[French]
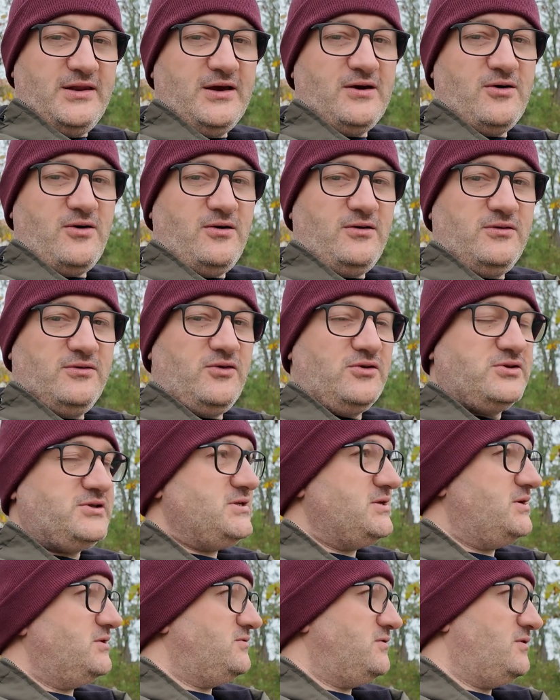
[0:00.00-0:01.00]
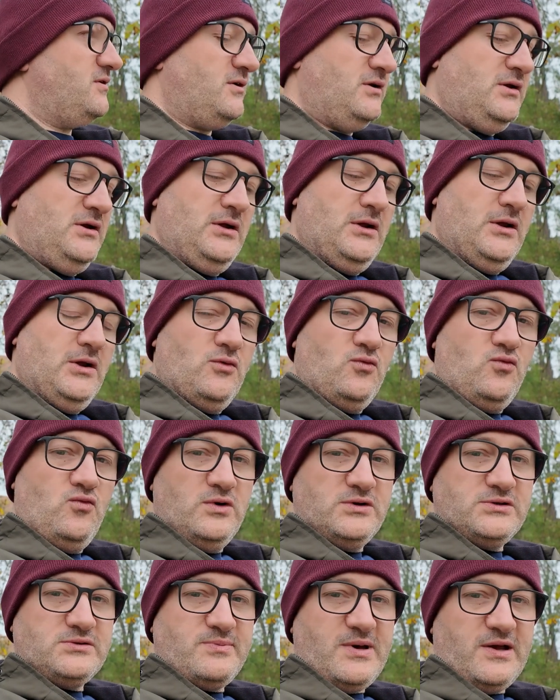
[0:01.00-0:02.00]
écran d'ordinateur
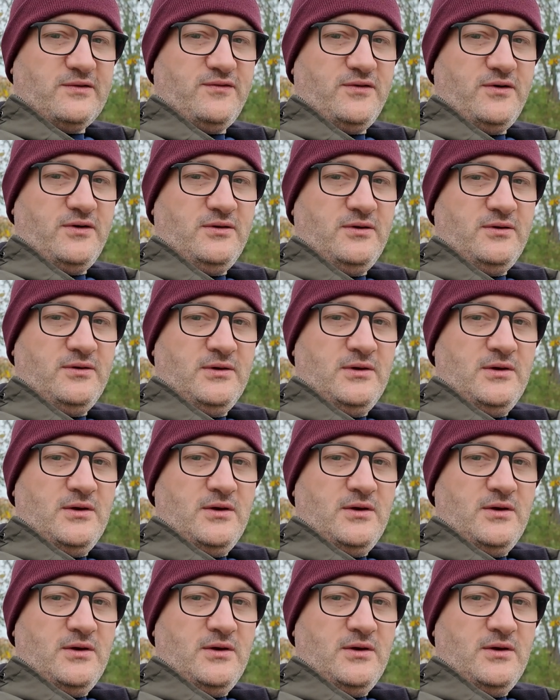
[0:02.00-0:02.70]
ou un smartphone